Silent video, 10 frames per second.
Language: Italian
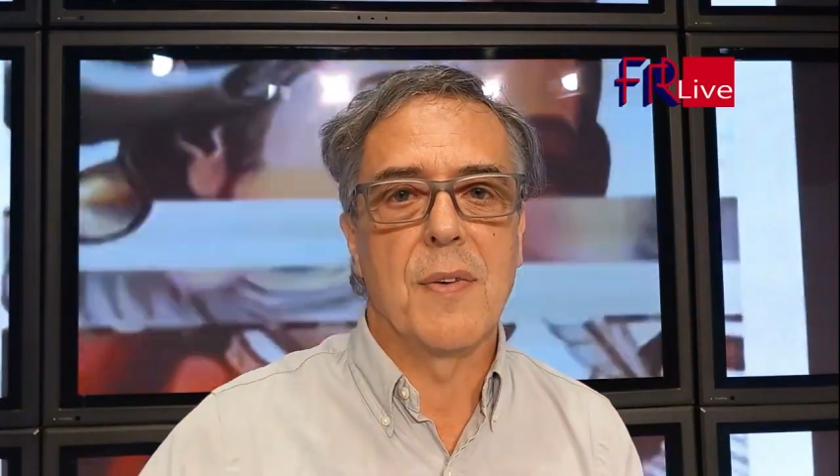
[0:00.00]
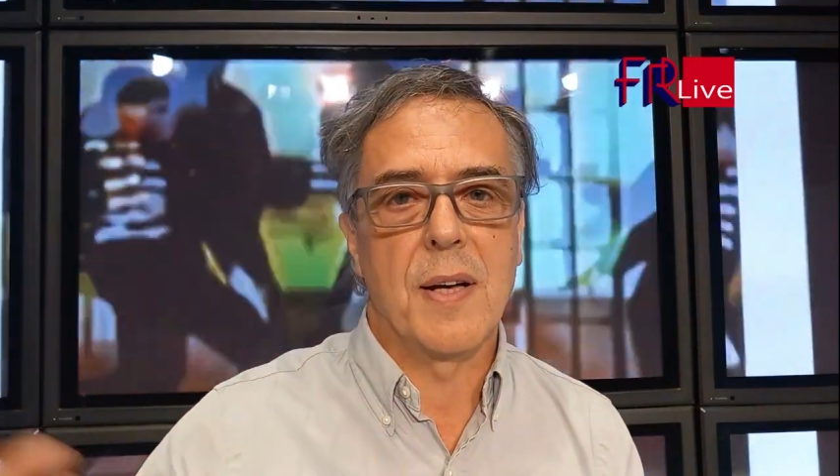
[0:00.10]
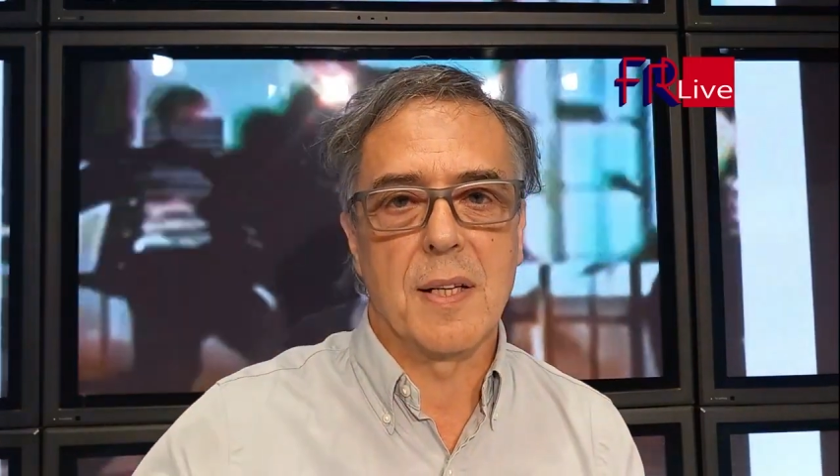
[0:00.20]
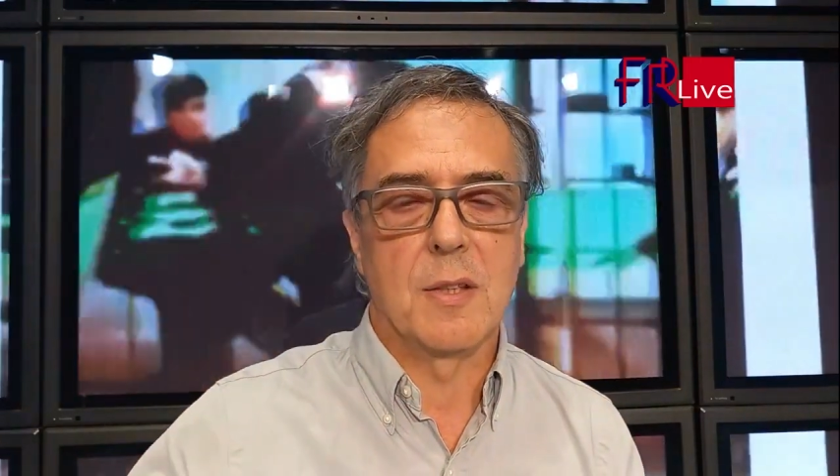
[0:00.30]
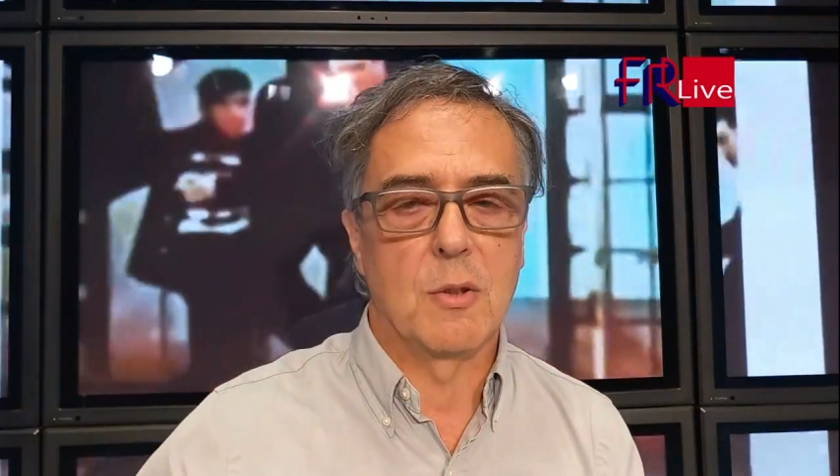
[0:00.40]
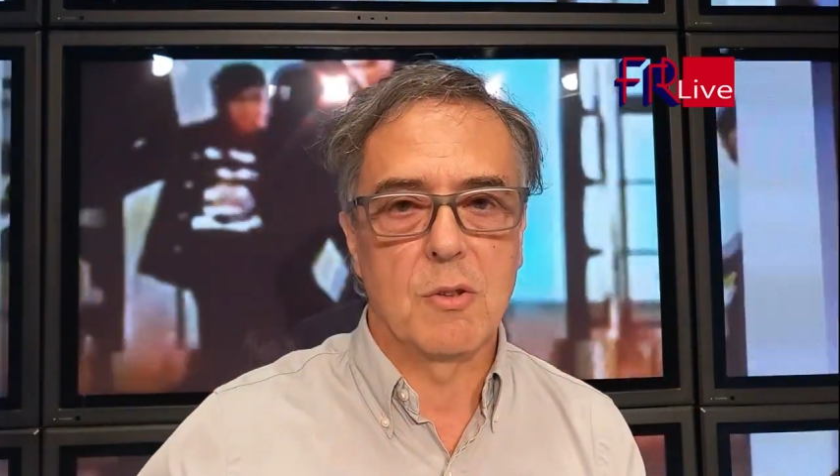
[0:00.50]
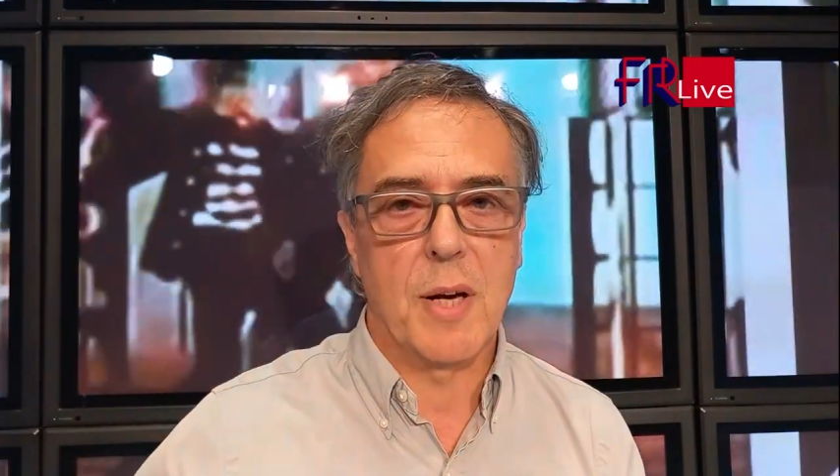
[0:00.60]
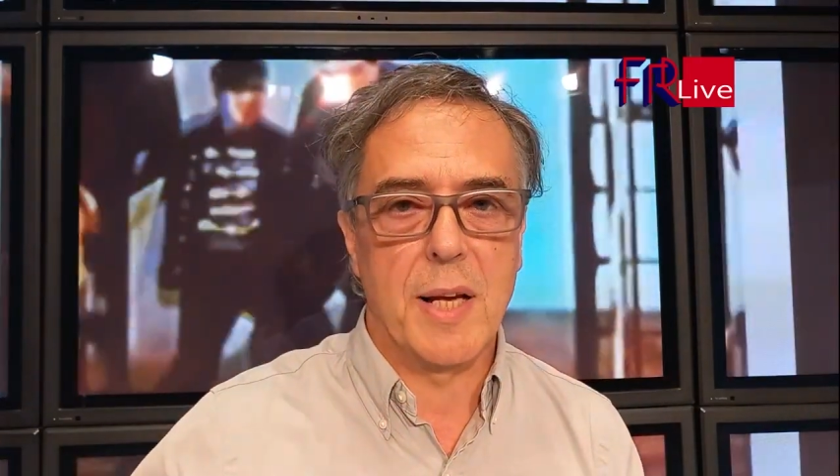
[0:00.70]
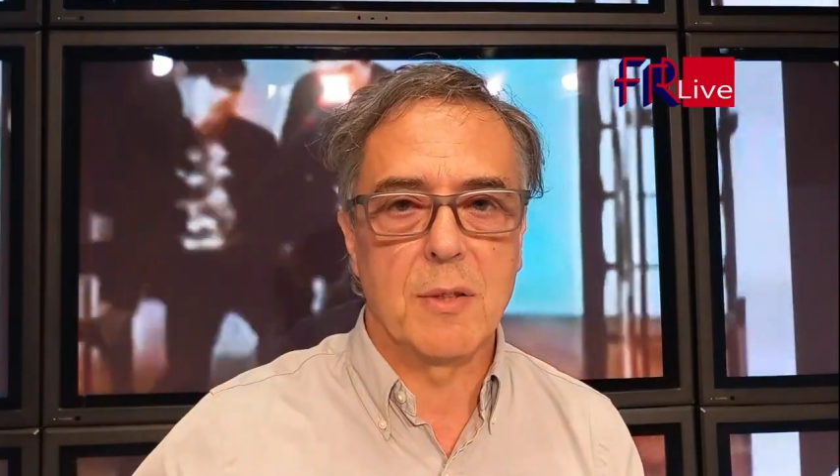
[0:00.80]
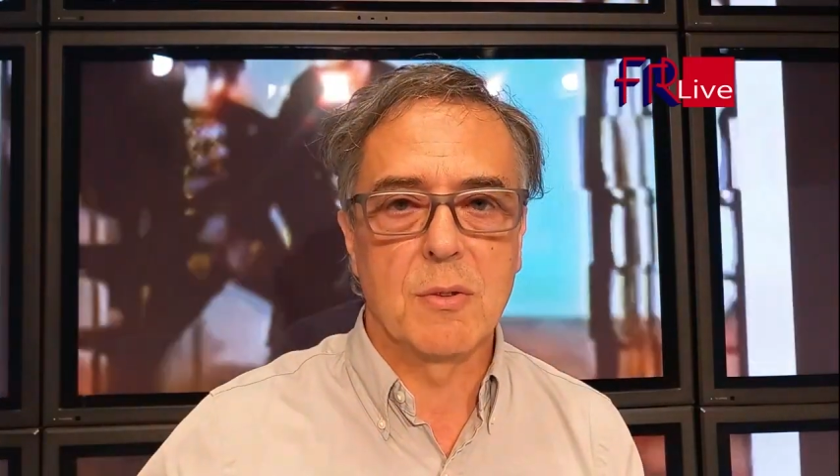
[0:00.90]
fare il
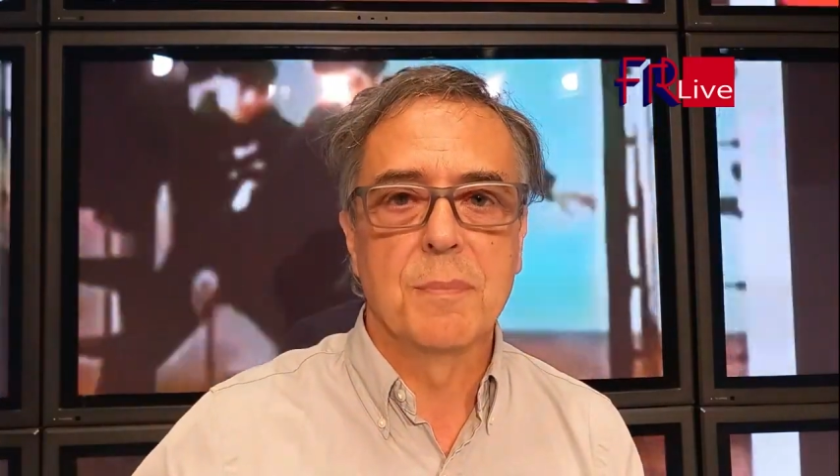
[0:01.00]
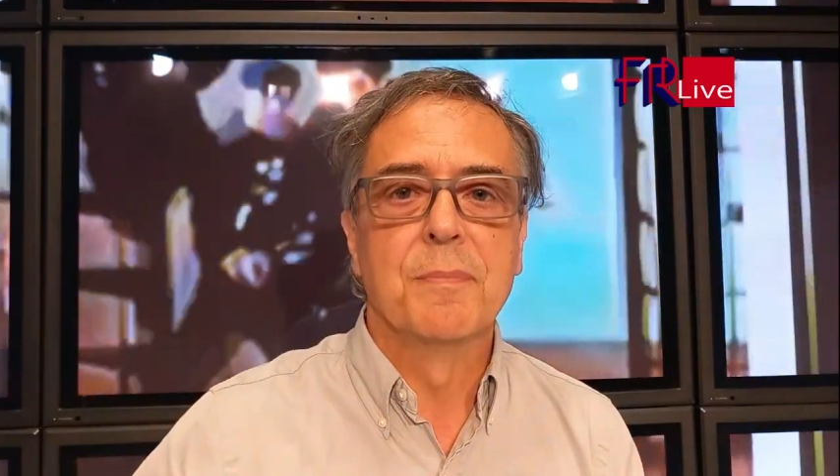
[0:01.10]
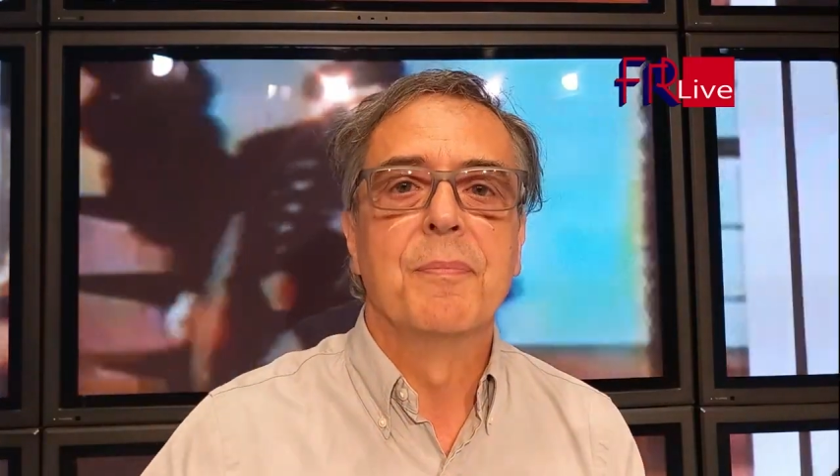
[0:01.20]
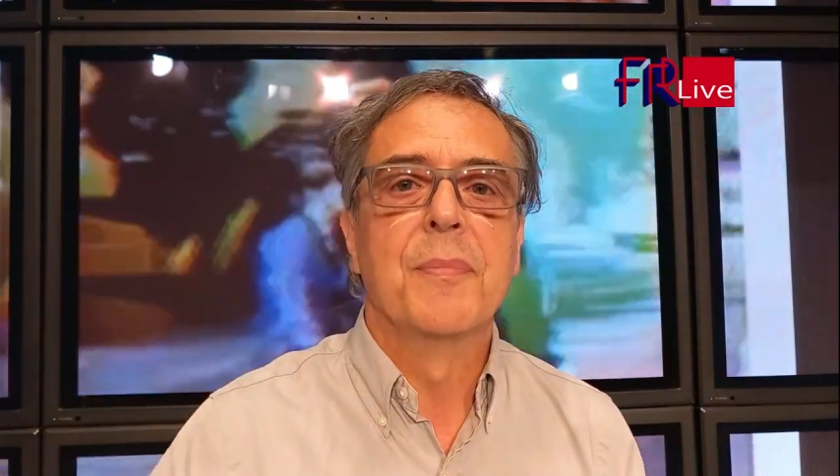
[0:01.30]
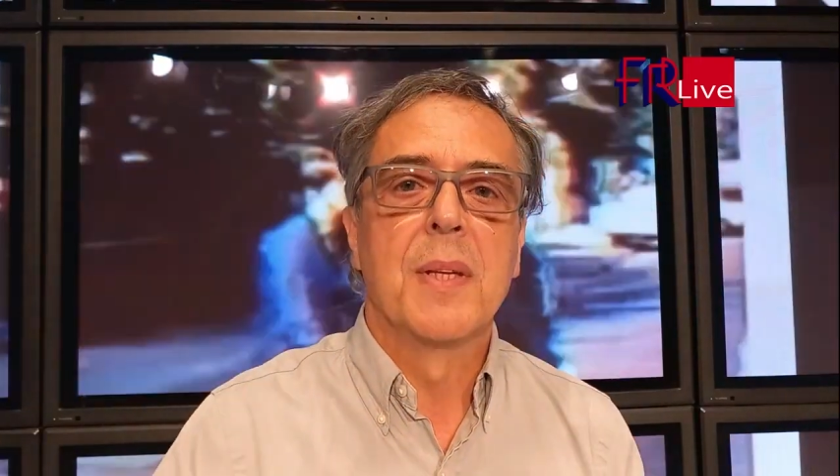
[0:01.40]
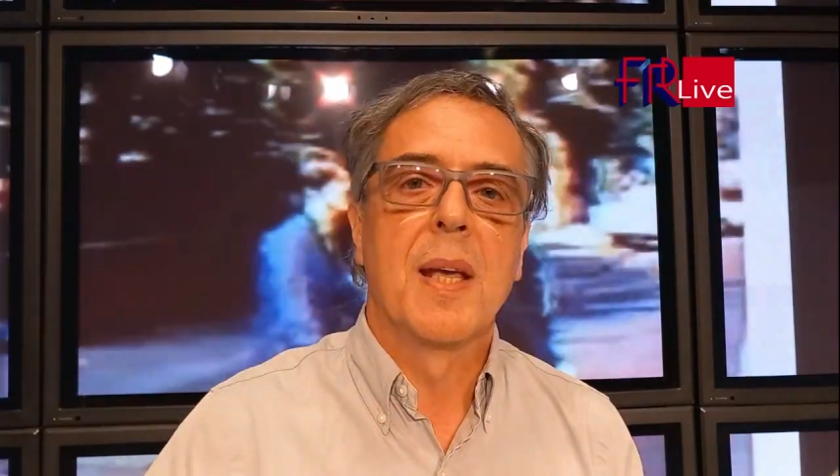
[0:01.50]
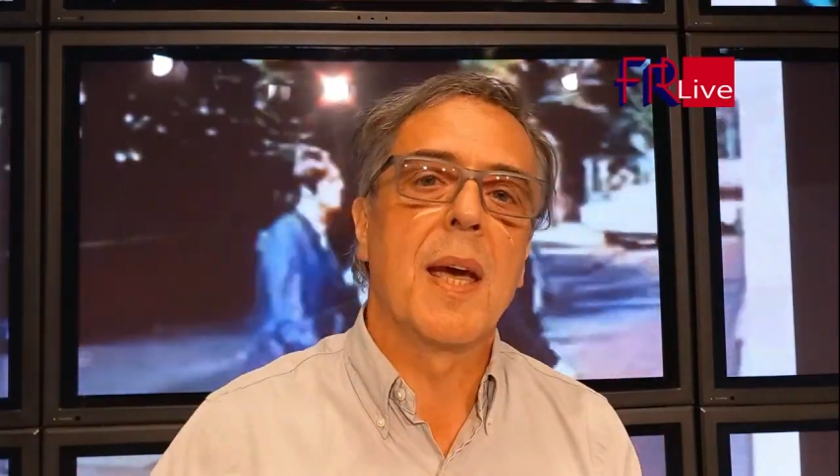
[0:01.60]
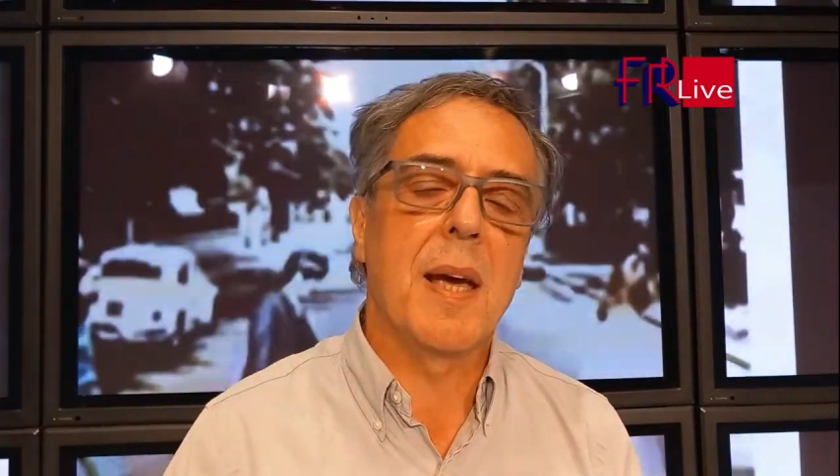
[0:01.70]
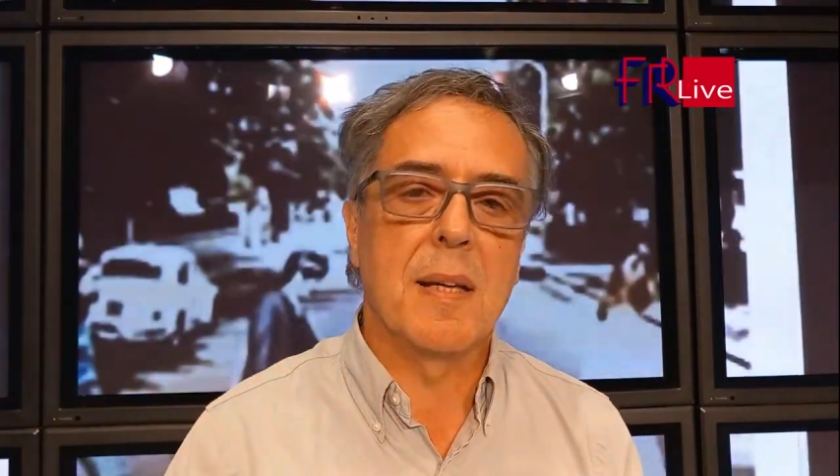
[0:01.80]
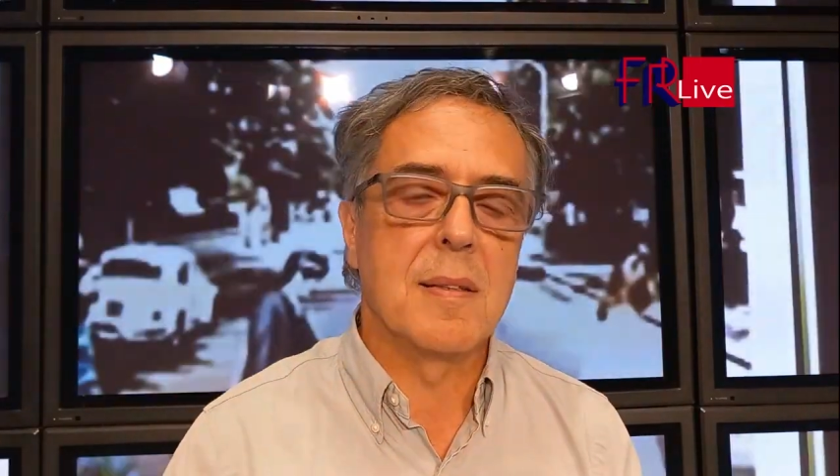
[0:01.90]
dottorato
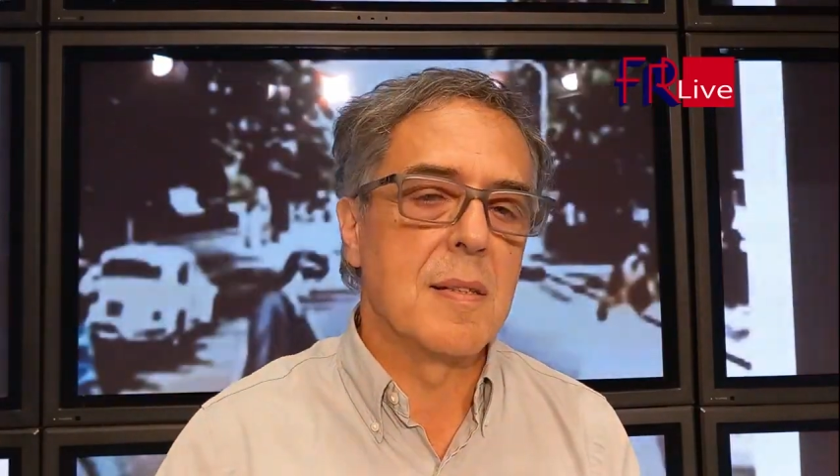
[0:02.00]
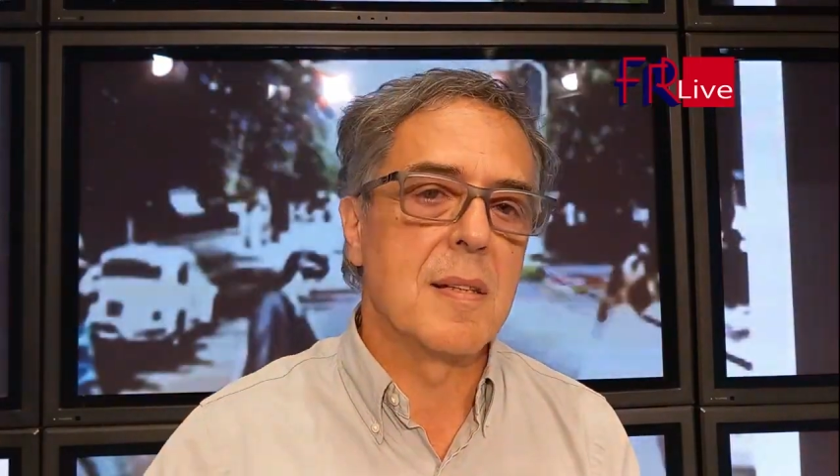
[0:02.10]
e di